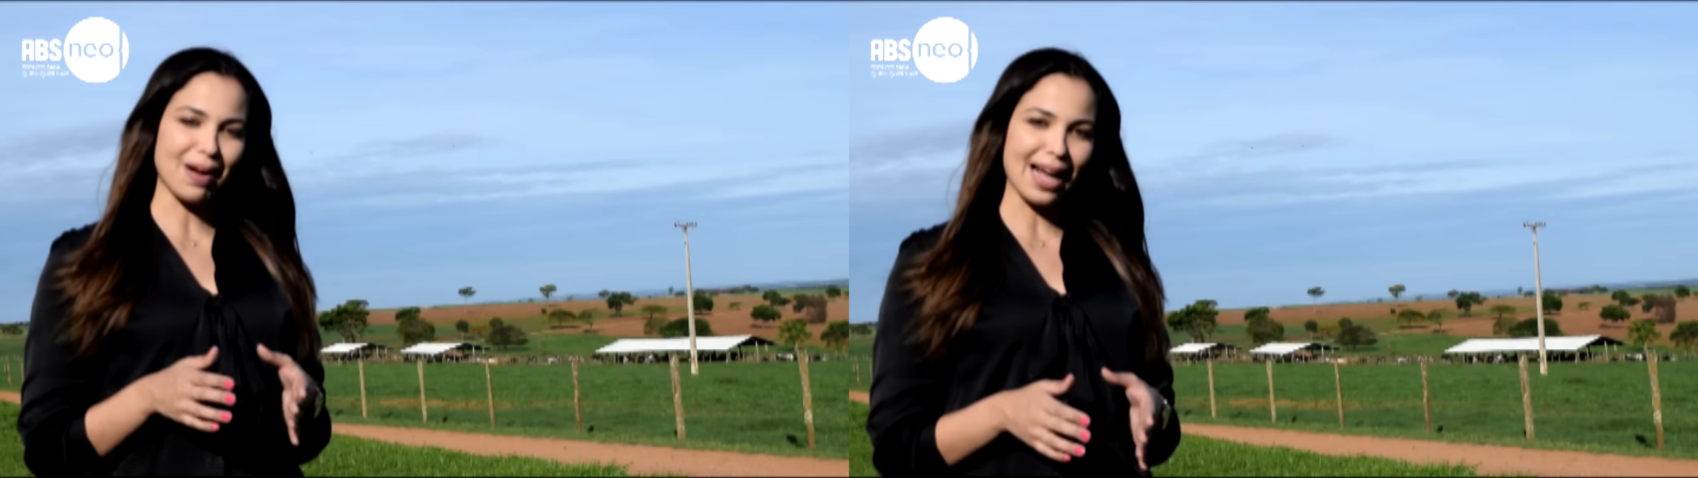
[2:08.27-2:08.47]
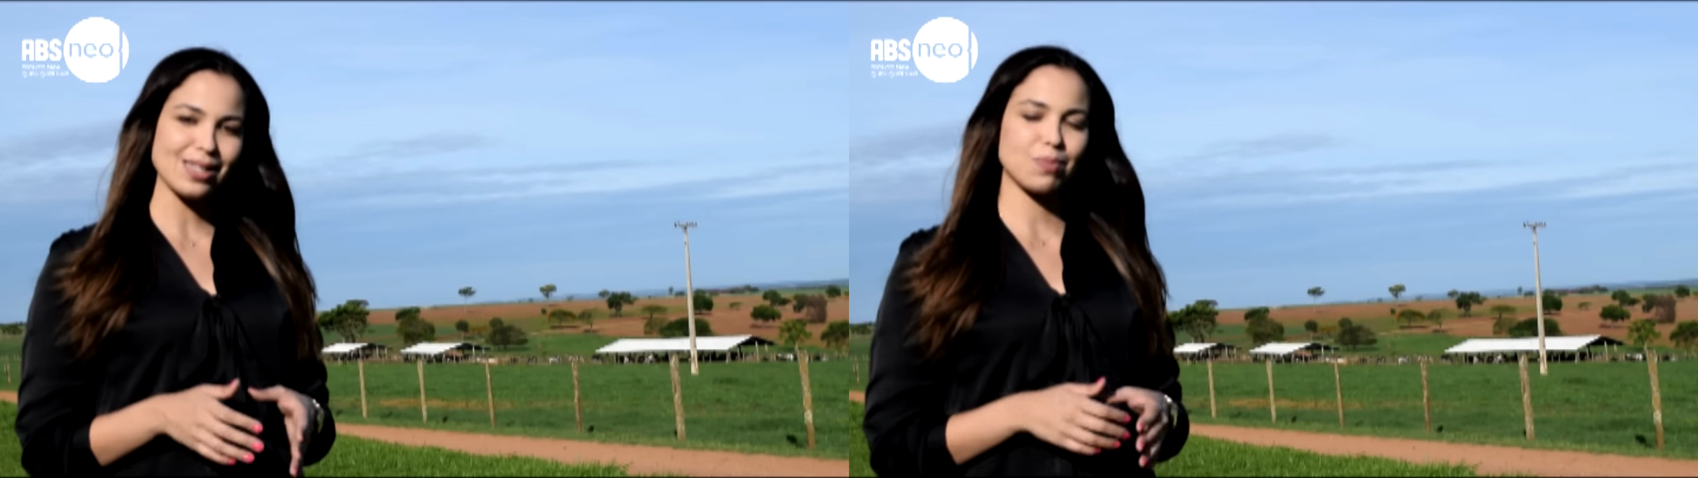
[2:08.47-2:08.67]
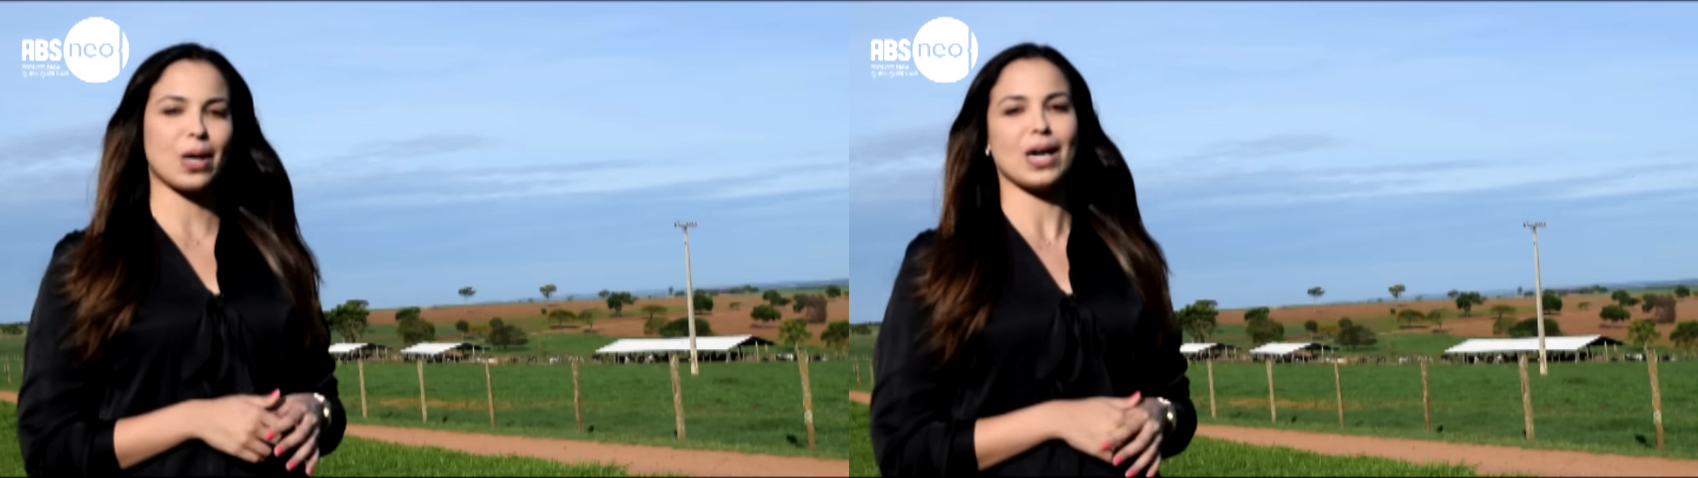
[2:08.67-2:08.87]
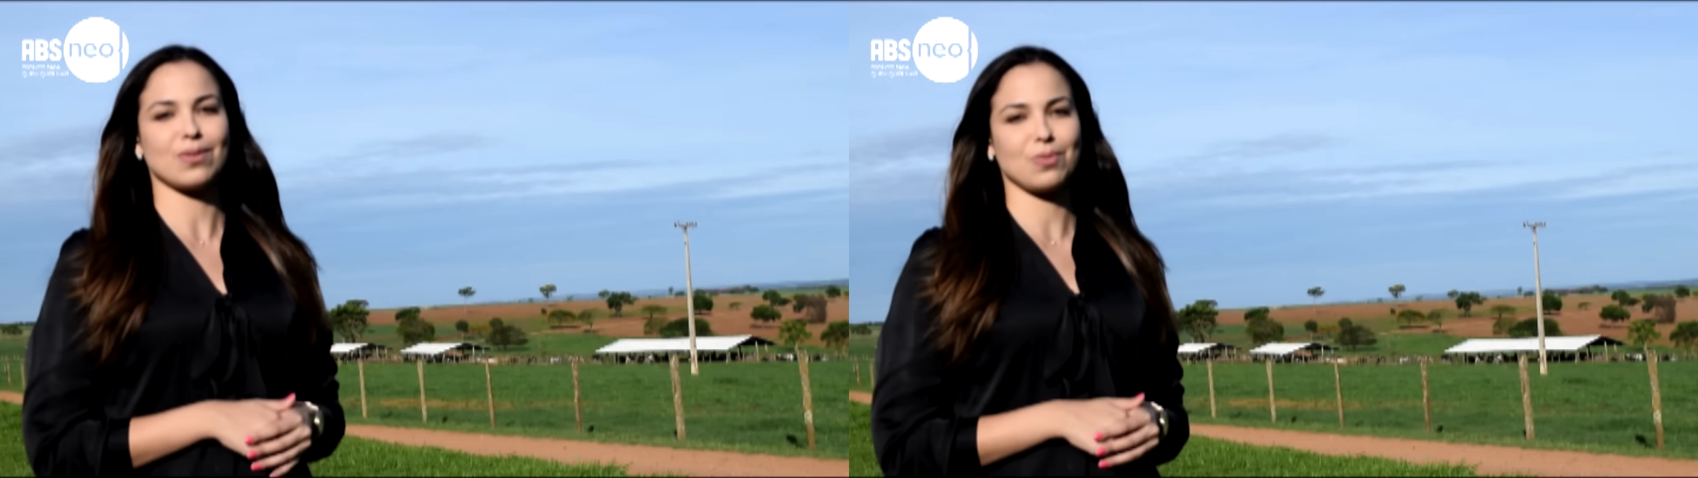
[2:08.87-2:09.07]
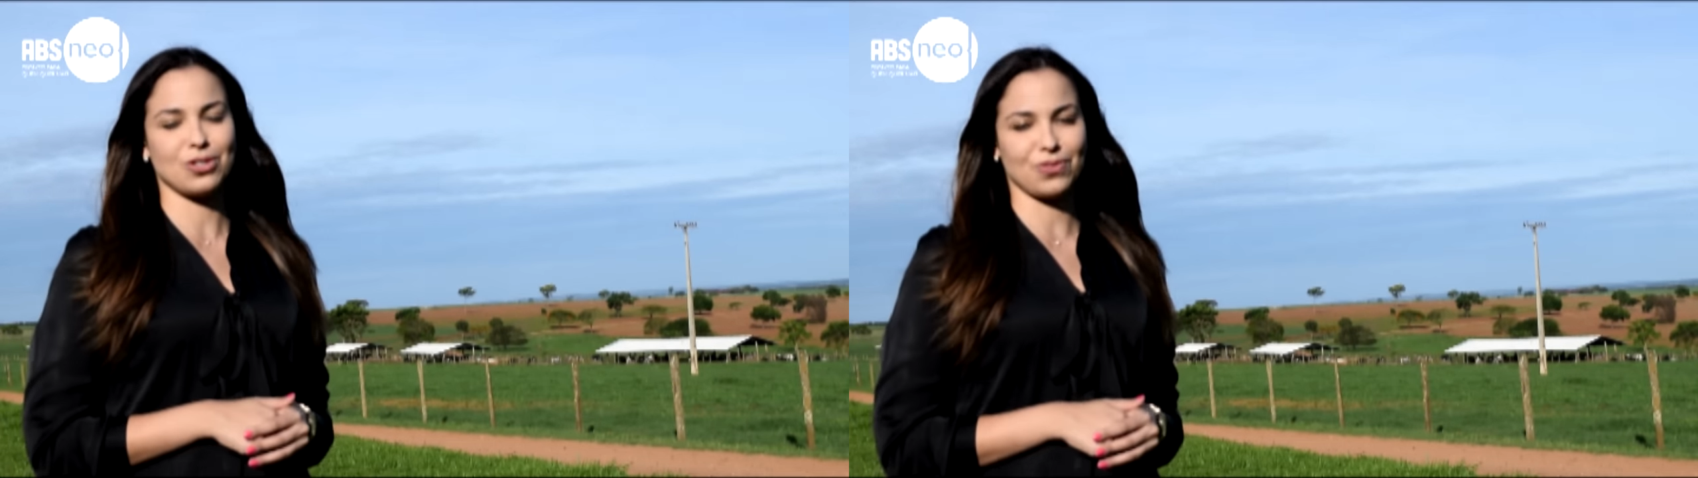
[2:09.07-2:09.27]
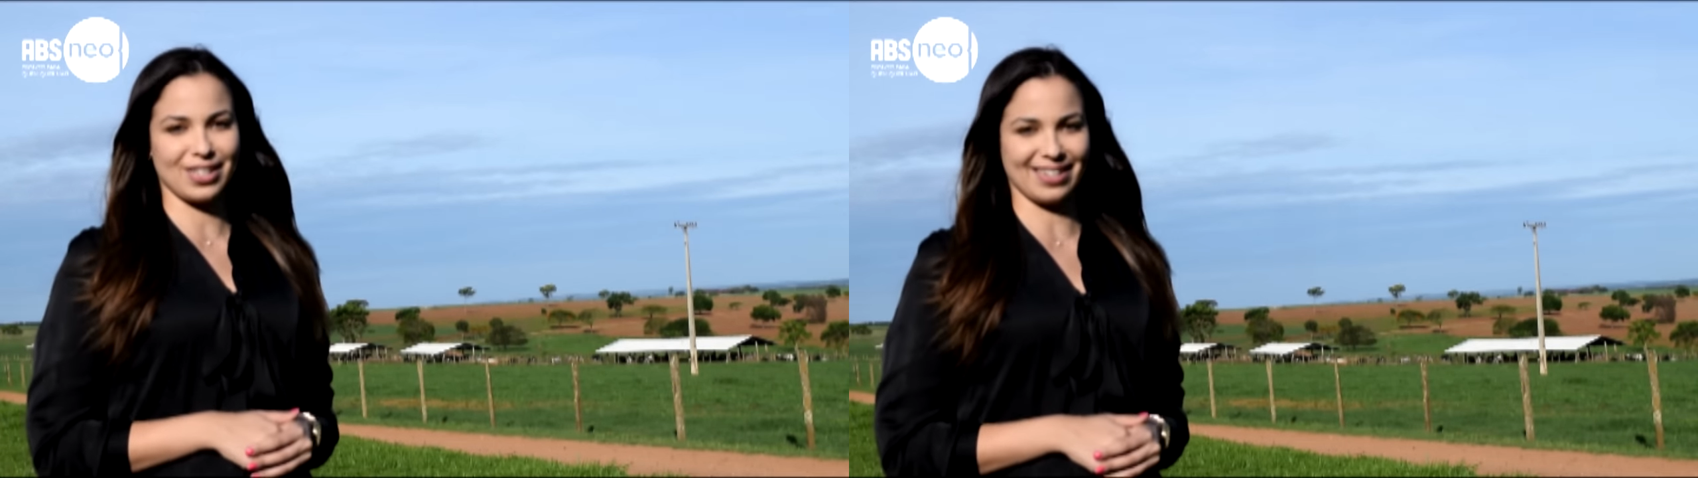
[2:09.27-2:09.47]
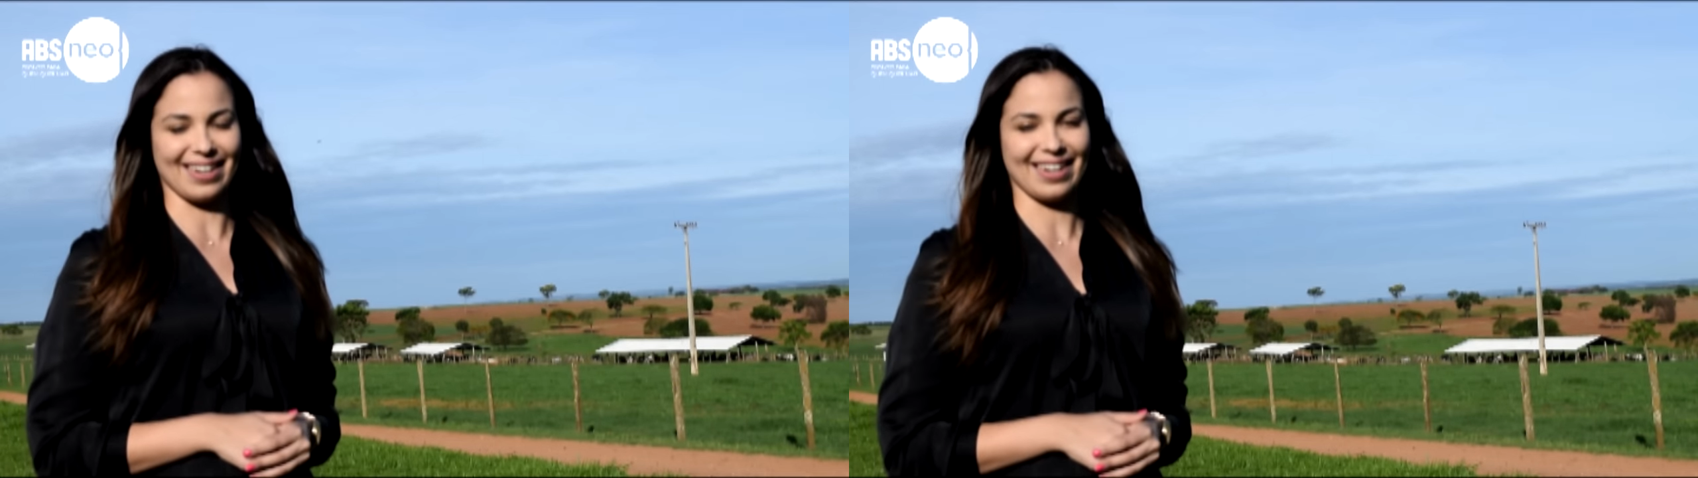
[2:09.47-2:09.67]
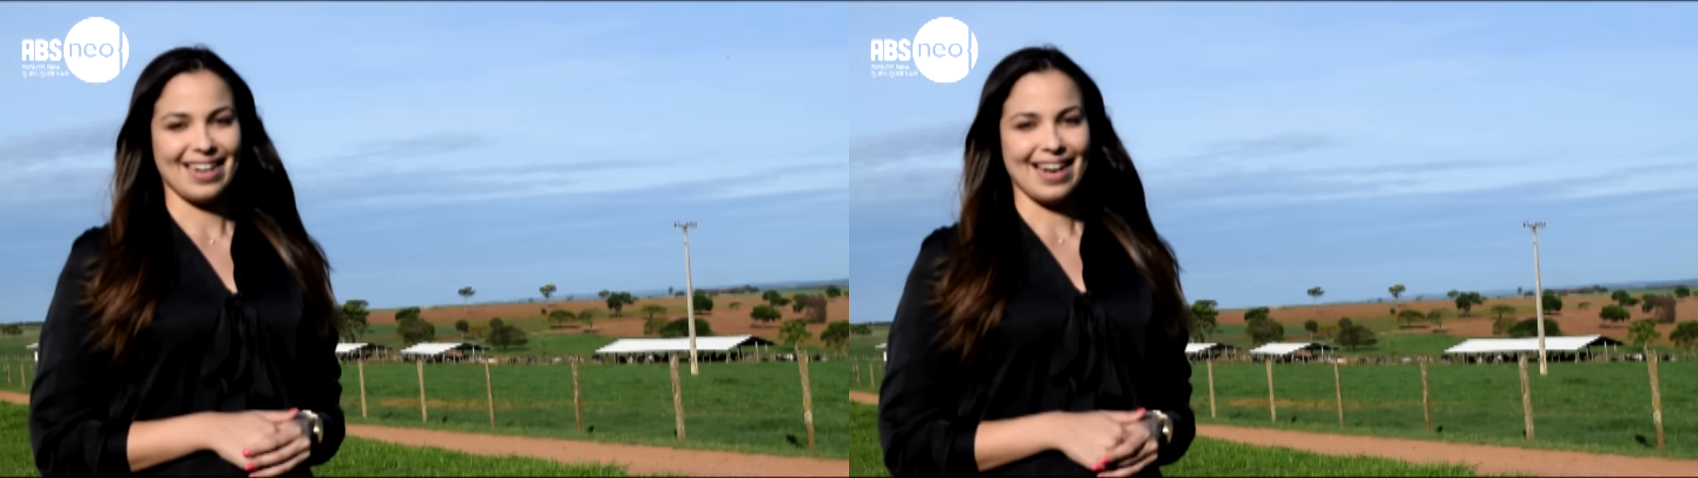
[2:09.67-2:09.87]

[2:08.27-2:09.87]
mais próximo de você.